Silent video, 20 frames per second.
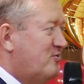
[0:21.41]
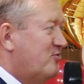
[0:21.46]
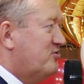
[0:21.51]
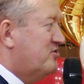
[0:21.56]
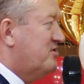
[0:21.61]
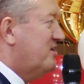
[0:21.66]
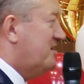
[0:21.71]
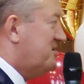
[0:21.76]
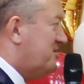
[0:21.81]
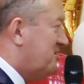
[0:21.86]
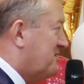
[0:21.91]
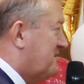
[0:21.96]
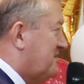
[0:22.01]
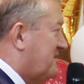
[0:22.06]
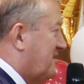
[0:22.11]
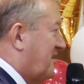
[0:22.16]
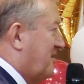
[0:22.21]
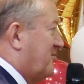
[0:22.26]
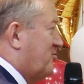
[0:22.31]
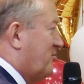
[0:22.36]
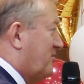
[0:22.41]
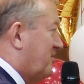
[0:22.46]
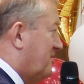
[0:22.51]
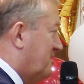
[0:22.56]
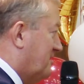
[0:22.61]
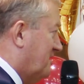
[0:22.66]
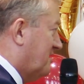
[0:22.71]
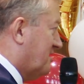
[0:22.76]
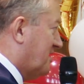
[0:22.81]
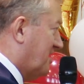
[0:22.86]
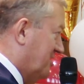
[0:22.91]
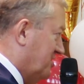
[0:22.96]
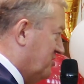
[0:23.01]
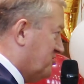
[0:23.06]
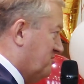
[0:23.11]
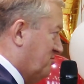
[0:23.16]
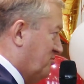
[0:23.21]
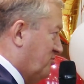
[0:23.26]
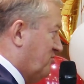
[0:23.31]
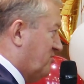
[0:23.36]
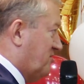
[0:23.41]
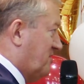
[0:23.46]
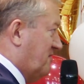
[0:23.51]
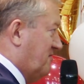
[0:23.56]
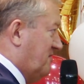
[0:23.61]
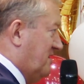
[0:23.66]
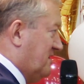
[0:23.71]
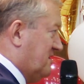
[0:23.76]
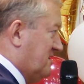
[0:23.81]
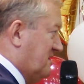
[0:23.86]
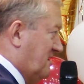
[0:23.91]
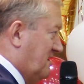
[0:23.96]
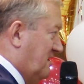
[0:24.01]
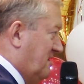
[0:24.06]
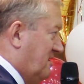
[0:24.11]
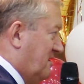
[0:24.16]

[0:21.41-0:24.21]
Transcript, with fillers: учащихся, которые, конечно, будут являться